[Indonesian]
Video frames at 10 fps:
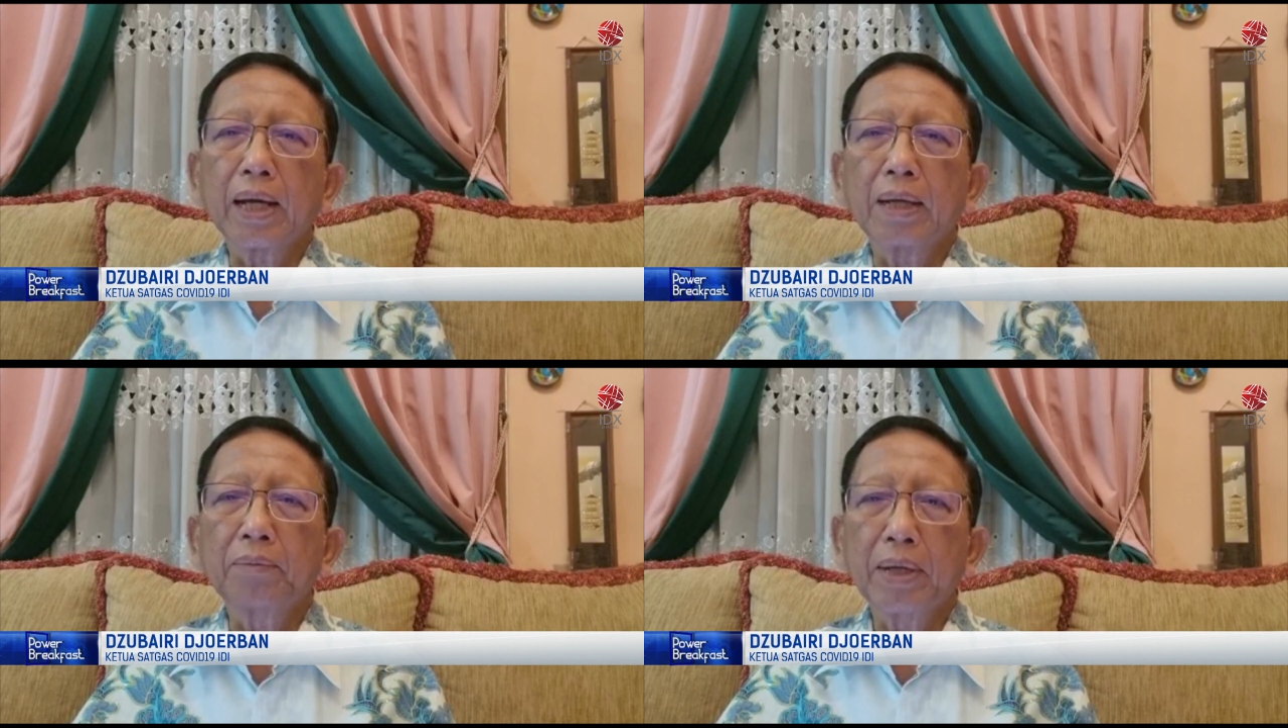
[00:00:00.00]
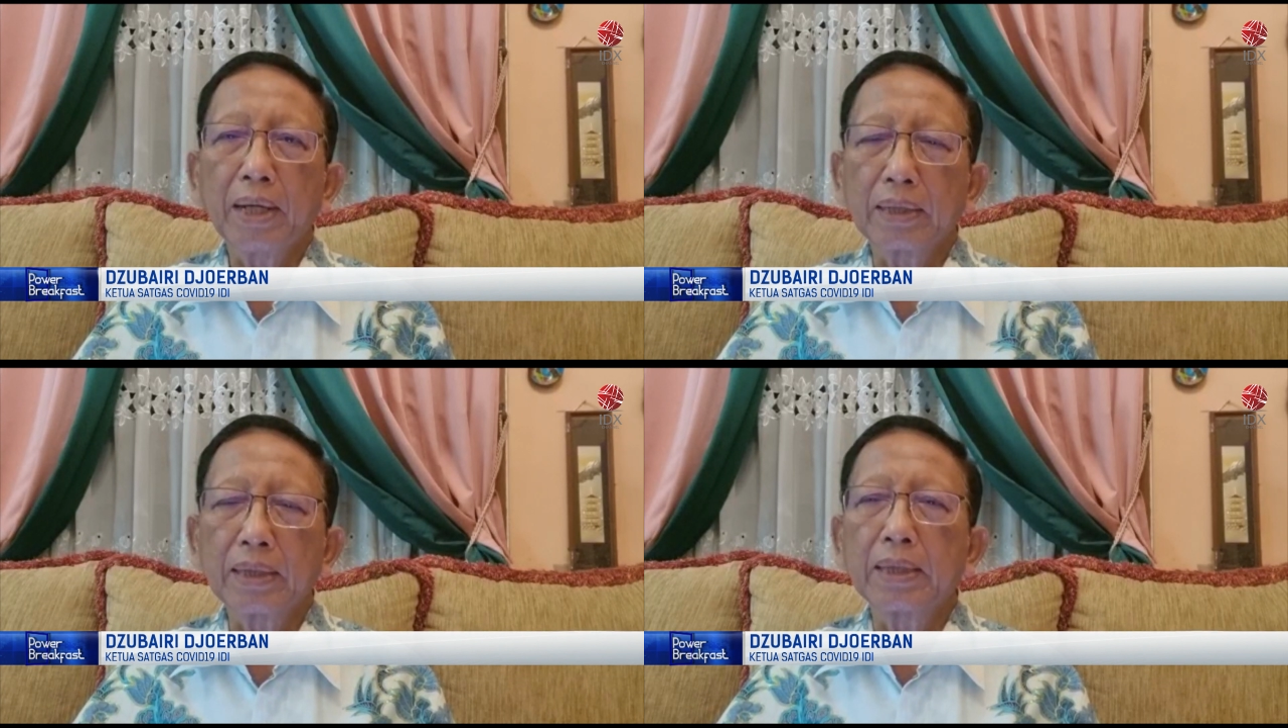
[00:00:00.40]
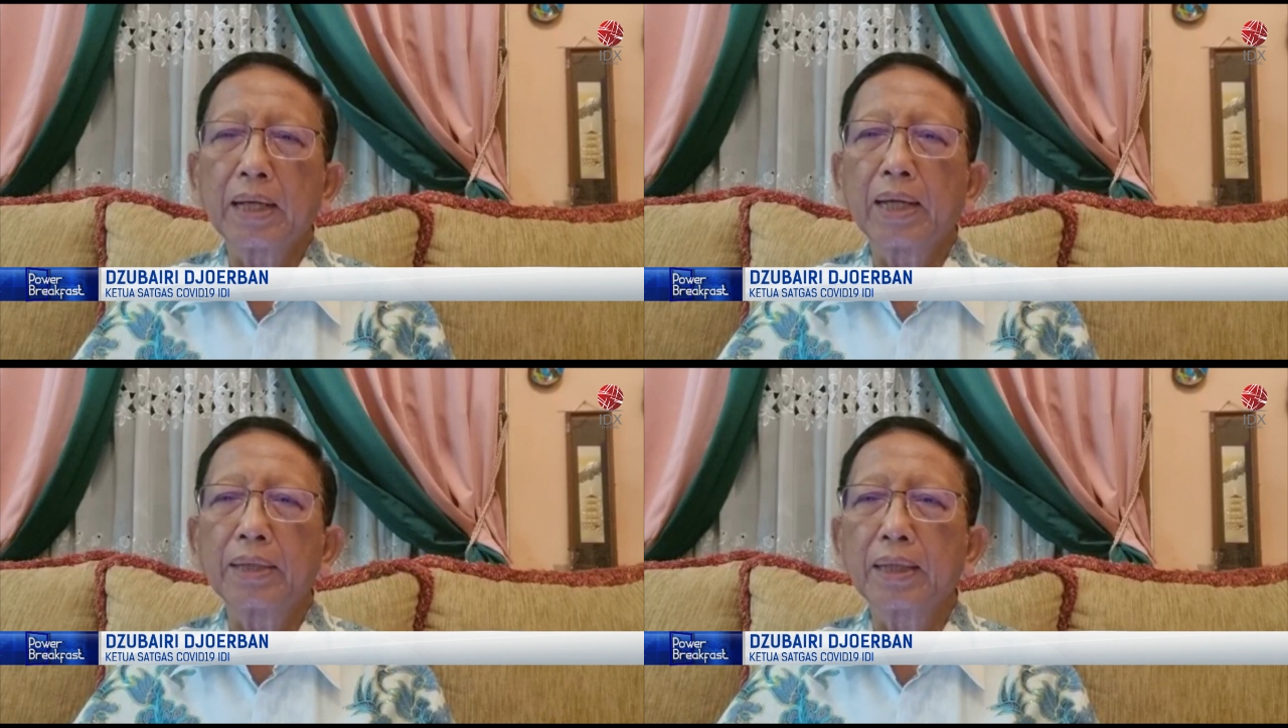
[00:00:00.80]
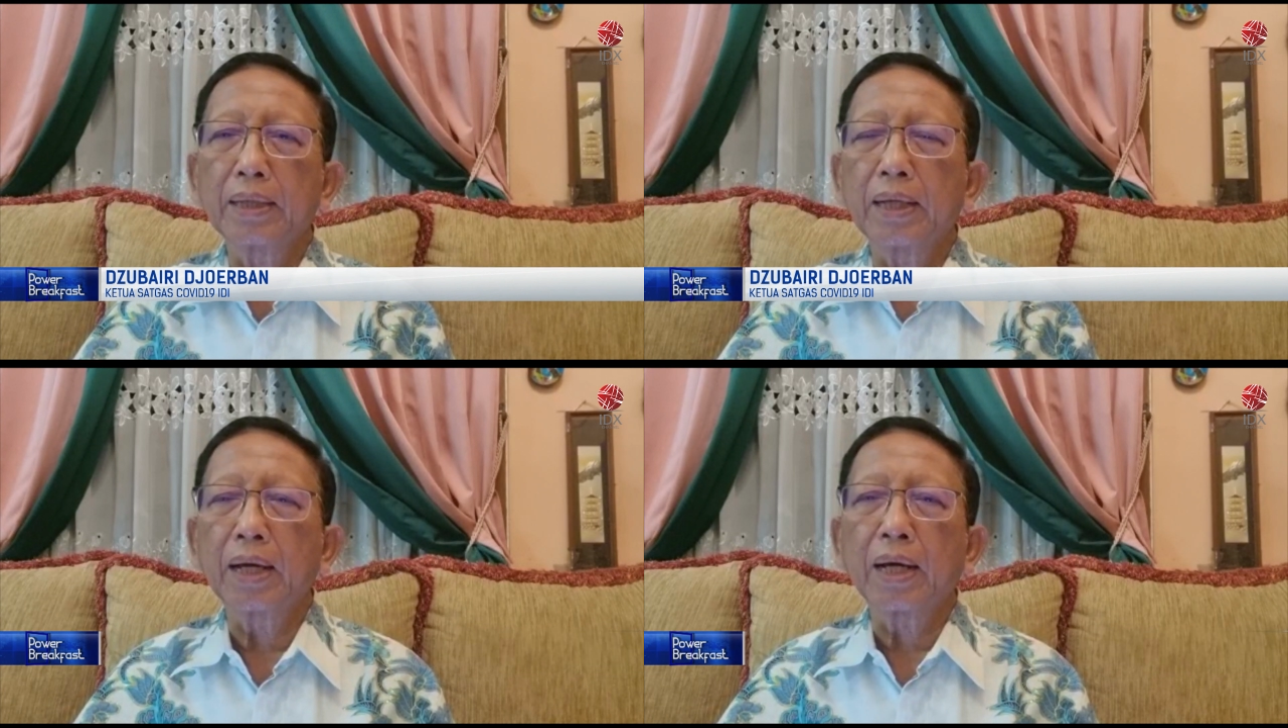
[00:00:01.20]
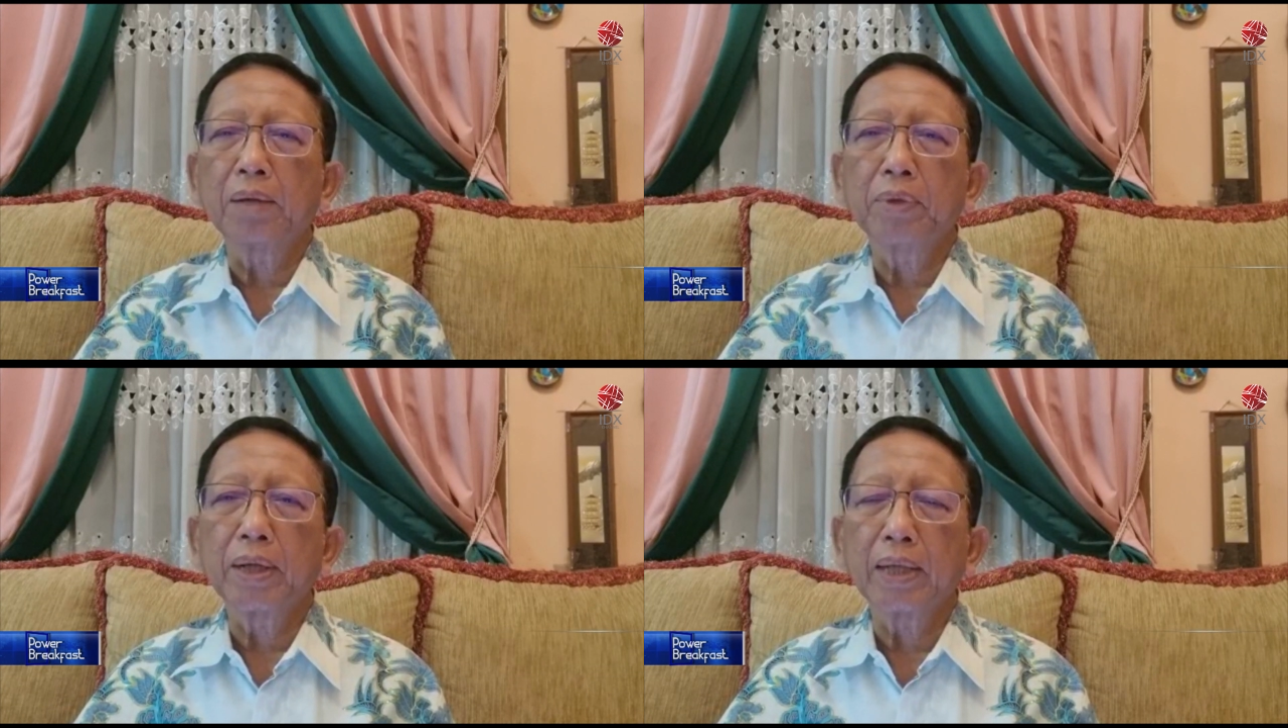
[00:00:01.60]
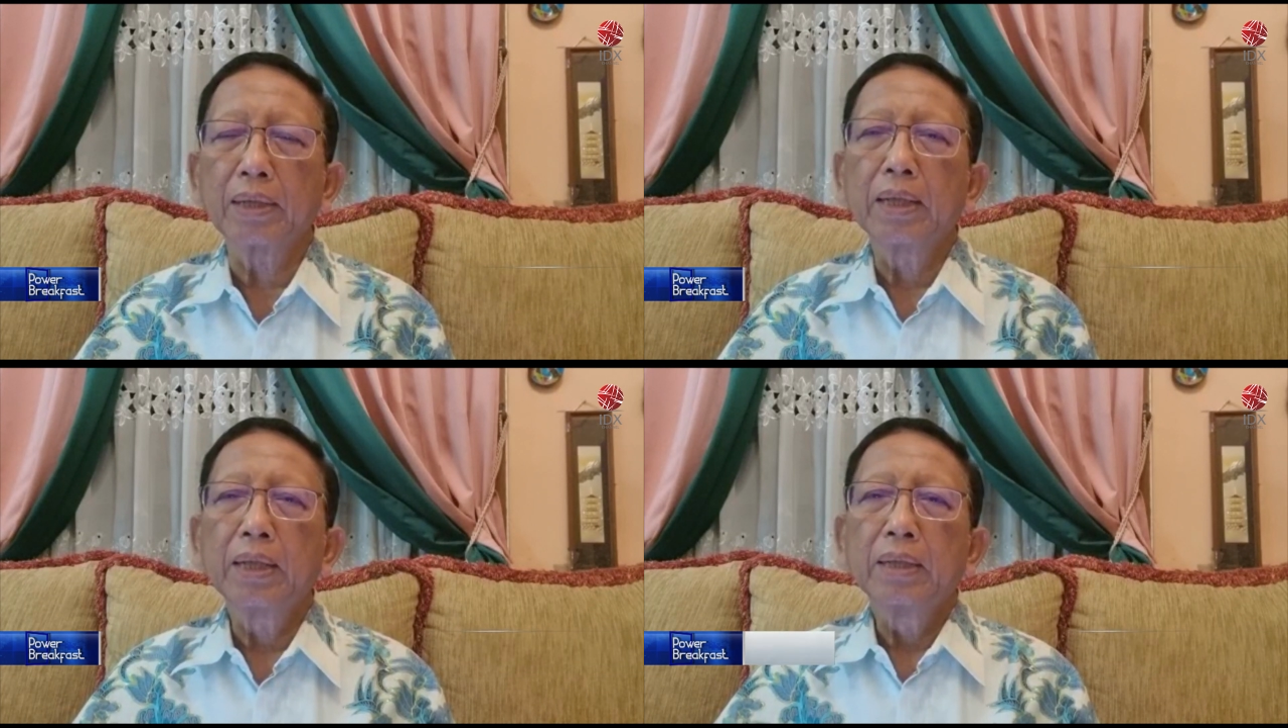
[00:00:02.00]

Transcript: akan berat, gejalanya tidak akan berat.